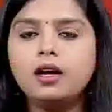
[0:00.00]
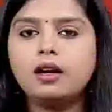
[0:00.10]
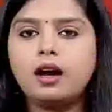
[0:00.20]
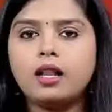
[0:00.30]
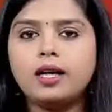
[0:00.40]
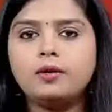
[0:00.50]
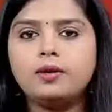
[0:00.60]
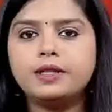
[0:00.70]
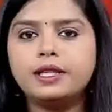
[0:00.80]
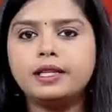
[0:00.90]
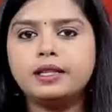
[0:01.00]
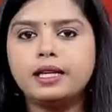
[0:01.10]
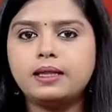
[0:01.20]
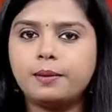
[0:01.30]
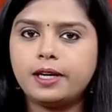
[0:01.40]
காலை உணவு
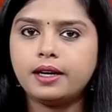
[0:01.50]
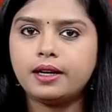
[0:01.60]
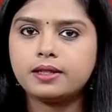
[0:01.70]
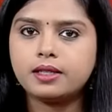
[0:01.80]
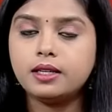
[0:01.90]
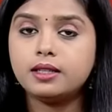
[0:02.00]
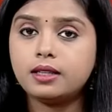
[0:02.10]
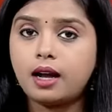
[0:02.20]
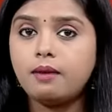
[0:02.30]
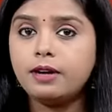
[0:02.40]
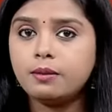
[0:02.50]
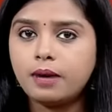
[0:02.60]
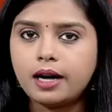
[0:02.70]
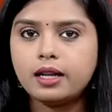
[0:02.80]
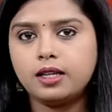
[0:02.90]
திட்டத்தை தமிழக அரசு திராவிட
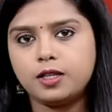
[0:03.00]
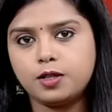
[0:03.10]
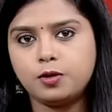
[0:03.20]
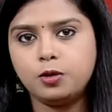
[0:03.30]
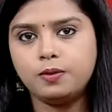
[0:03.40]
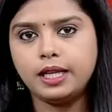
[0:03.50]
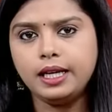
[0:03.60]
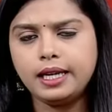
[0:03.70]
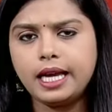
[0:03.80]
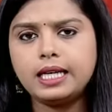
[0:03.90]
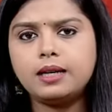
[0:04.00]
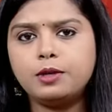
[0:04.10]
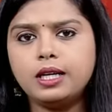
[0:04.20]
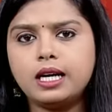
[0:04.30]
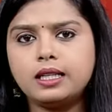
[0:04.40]
மாடல் என்று கூறுவதை ஏற்க
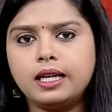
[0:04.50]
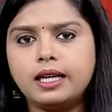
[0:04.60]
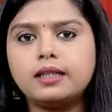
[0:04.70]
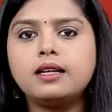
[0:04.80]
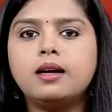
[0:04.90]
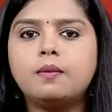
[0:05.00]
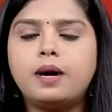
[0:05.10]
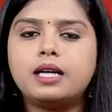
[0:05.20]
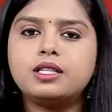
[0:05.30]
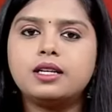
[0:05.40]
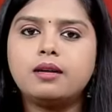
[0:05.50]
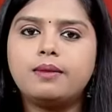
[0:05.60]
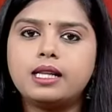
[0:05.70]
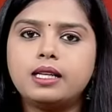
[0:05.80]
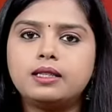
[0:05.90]
முடியாது என பாஜக
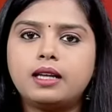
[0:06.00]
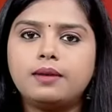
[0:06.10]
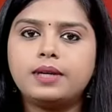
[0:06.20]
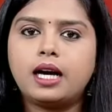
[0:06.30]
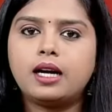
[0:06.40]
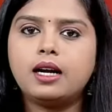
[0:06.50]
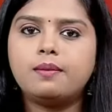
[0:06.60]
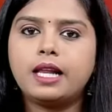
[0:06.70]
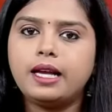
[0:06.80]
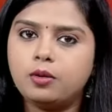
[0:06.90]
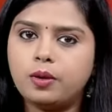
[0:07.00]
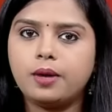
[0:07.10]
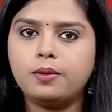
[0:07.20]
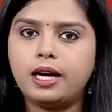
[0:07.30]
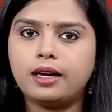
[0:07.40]
மாநில தலைவர் அண்ணாமலை
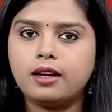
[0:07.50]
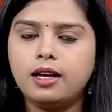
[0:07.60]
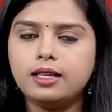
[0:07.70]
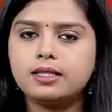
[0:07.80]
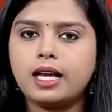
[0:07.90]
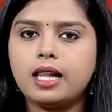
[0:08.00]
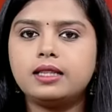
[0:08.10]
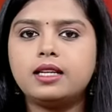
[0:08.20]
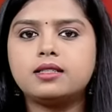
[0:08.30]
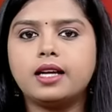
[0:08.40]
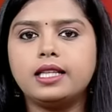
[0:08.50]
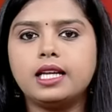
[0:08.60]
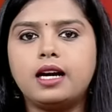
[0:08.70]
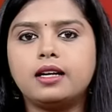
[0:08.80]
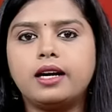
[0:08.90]
கூறியுள்ளார் சேலத்தில்
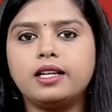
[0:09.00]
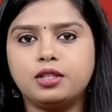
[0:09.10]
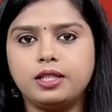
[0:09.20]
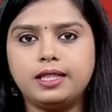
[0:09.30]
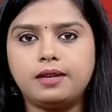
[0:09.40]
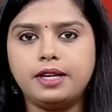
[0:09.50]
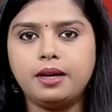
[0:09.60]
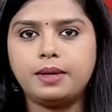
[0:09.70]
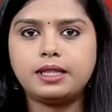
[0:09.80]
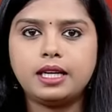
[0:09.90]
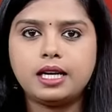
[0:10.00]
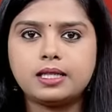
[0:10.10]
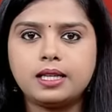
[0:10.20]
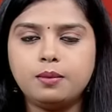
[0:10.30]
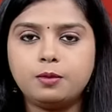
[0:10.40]
செய்தியாளர்களை சந்தித்த அவர் மத்திய
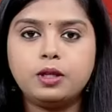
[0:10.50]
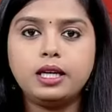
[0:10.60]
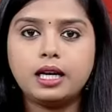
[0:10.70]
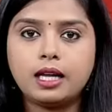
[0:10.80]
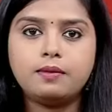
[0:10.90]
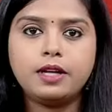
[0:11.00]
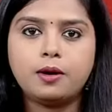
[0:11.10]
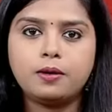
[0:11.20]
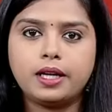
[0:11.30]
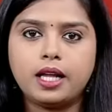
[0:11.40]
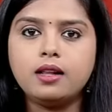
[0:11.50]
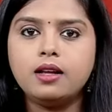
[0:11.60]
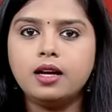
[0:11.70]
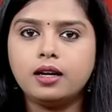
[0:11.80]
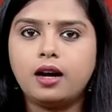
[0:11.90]
அரசின் புதிய கல்விக் கொள்கையில்
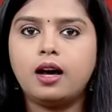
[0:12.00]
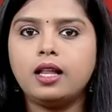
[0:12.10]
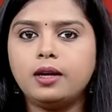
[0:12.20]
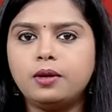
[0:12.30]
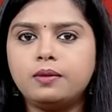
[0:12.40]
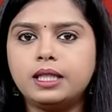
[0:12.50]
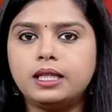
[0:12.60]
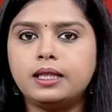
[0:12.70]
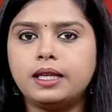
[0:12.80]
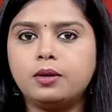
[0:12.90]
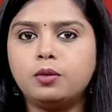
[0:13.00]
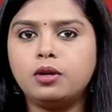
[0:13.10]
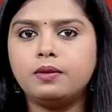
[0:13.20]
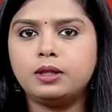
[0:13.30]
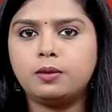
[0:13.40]
காலை உணவு திட்டத்தை
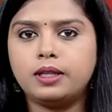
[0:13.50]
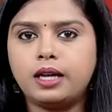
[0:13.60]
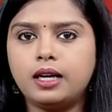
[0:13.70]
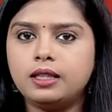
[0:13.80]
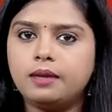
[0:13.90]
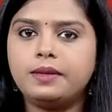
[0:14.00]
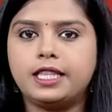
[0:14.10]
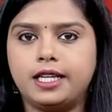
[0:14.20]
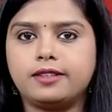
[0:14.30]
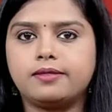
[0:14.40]
ஊக்குவித்துள்ளதாக தெரிவித்தார்